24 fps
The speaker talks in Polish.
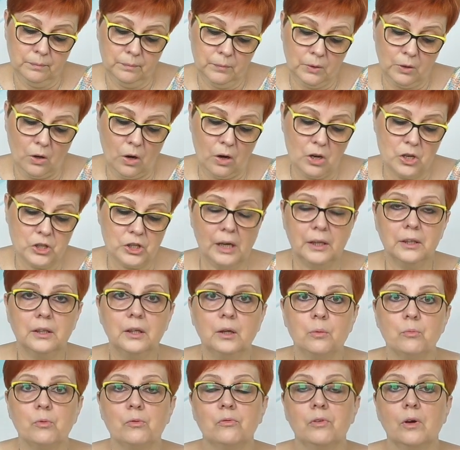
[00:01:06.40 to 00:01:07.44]

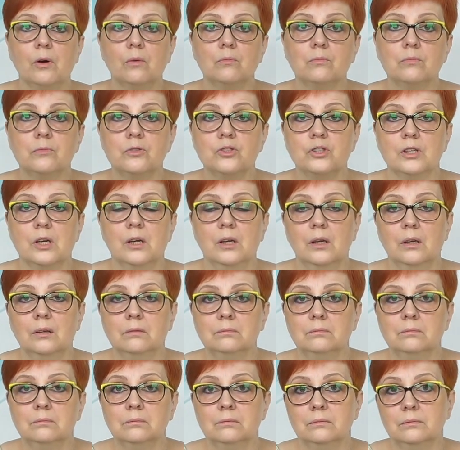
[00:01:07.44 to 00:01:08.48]
Koleżanki mówią, że
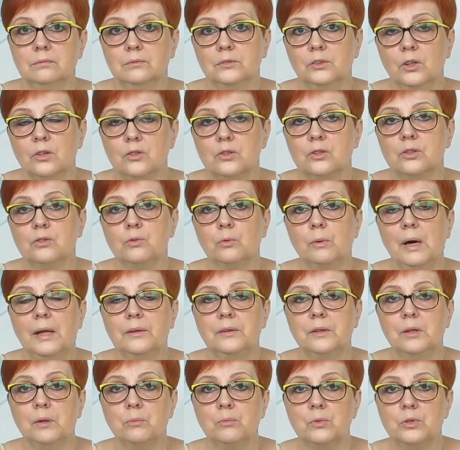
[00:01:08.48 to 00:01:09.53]
mm, dosyć
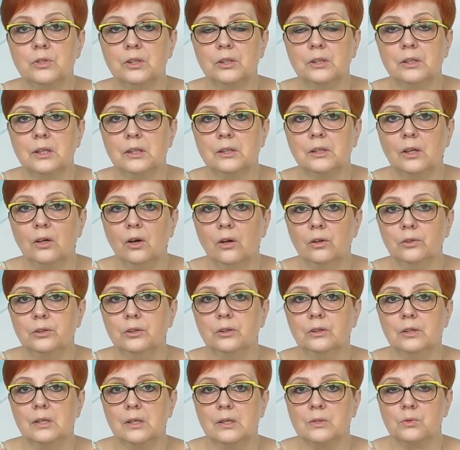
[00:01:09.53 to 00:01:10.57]
ładnie mi się te
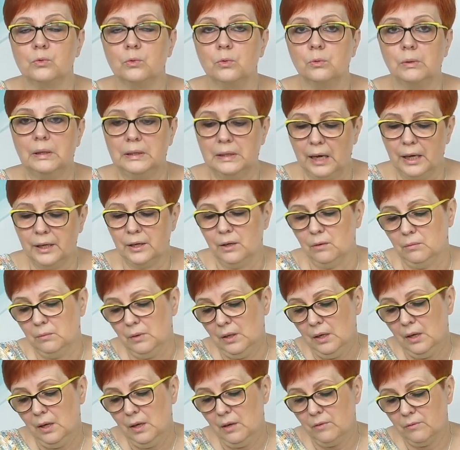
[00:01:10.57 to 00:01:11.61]
dekolty teraz układają,
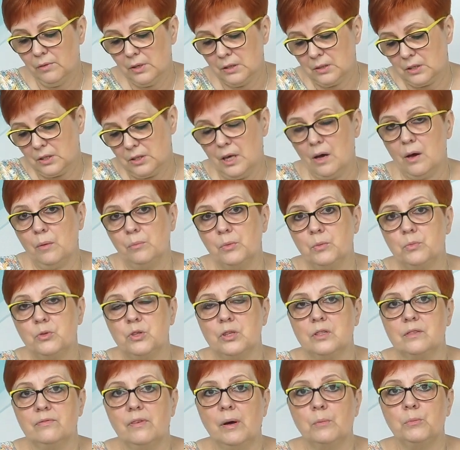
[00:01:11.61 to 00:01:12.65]
więc chciałabym
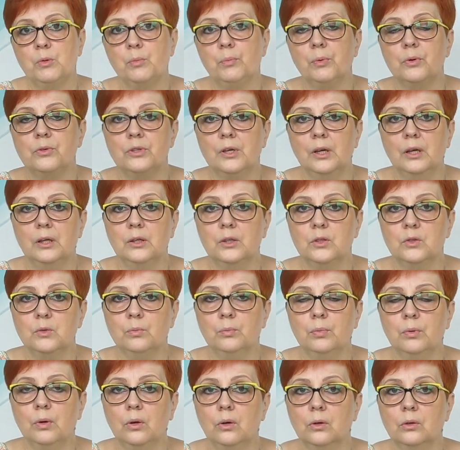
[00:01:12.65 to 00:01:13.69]
się z Wami podzielić,
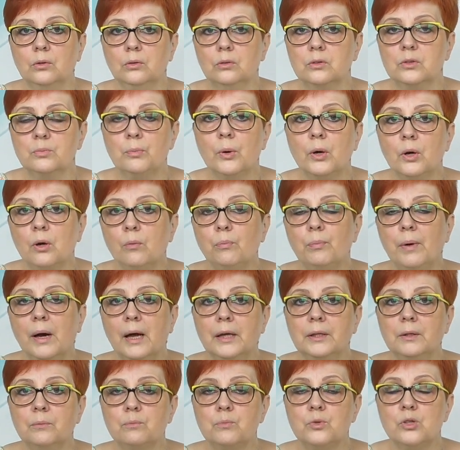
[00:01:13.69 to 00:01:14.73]
bo sporo
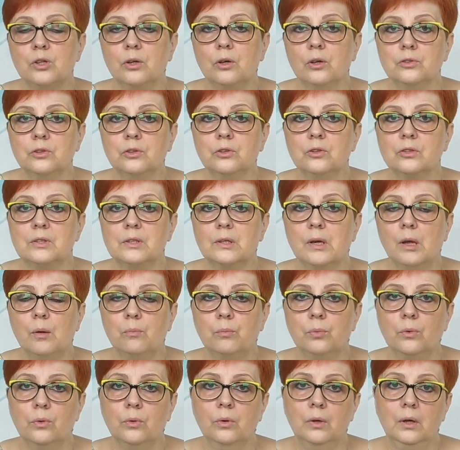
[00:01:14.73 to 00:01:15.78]
pań przychodzi do
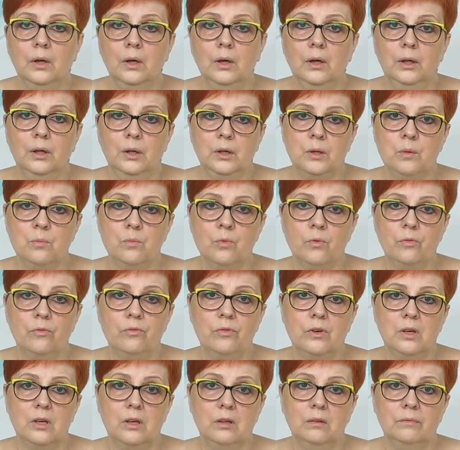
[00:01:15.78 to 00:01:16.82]
sklepu i
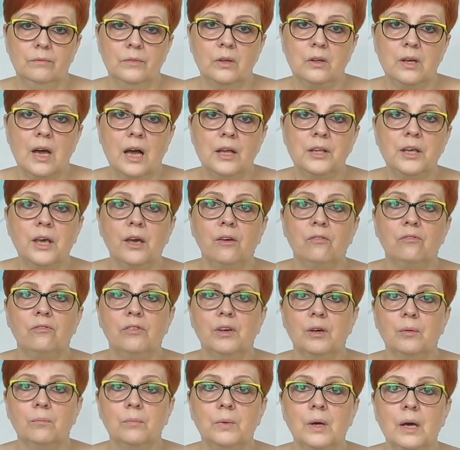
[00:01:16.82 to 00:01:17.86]
mówi, no ja nie
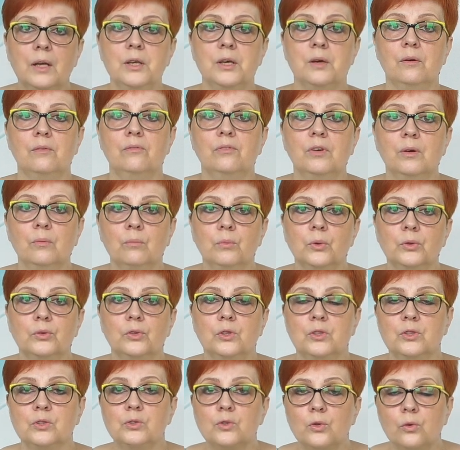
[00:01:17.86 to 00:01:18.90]
wiem, ja nie wiem, bo to
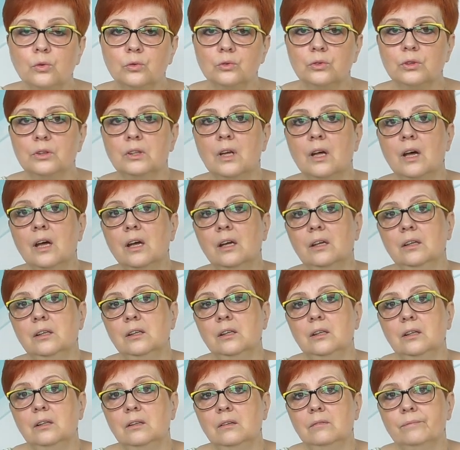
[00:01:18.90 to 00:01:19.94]
jest trudne
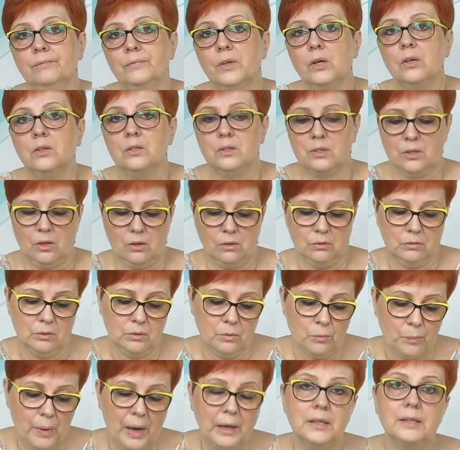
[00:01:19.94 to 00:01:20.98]
i no i co,
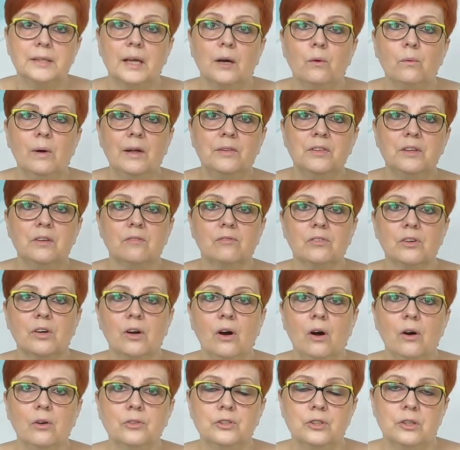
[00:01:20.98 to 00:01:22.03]
no pani tak ładnie
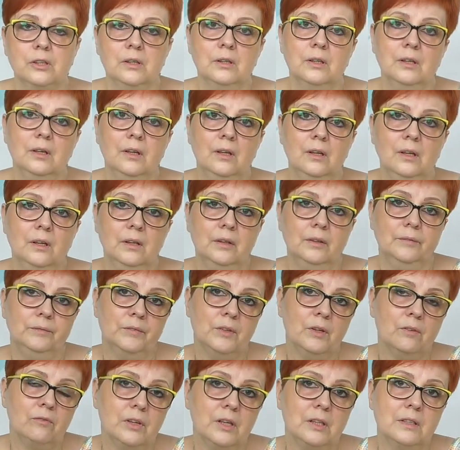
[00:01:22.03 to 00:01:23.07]
wychodzi.
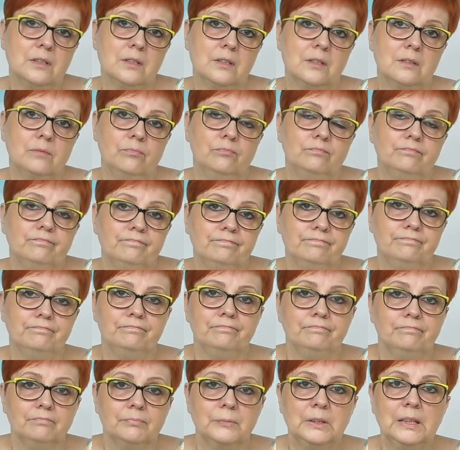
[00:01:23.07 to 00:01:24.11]
No więc
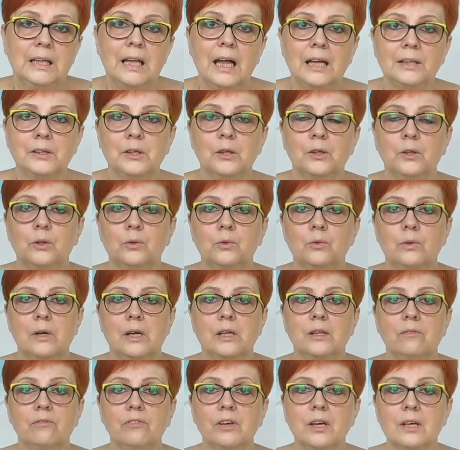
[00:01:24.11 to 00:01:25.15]
dla tych, które
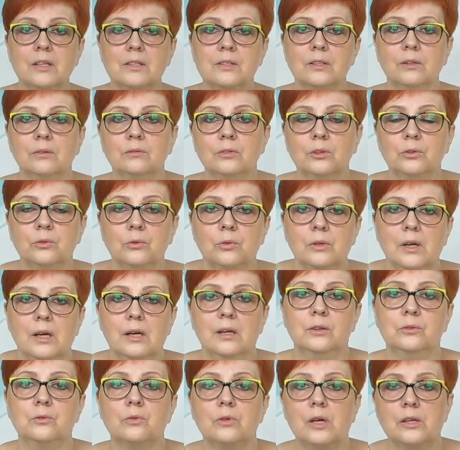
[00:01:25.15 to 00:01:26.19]
nie wiedzą,
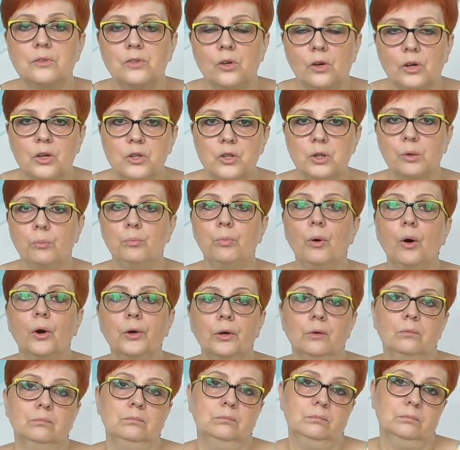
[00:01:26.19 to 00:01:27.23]
które, które trochę się
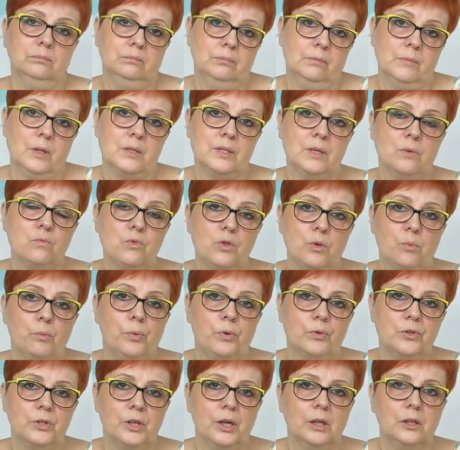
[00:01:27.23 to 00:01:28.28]
boją, chcę się
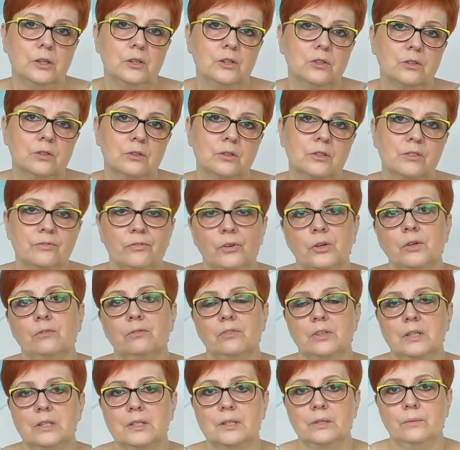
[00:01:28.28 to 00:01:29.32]
podzielić swoją
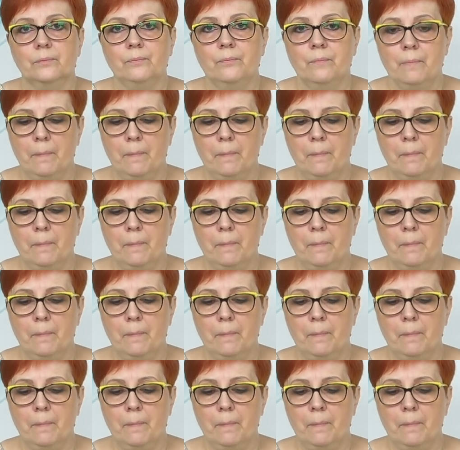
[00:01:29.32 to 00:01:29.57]
wiedzą.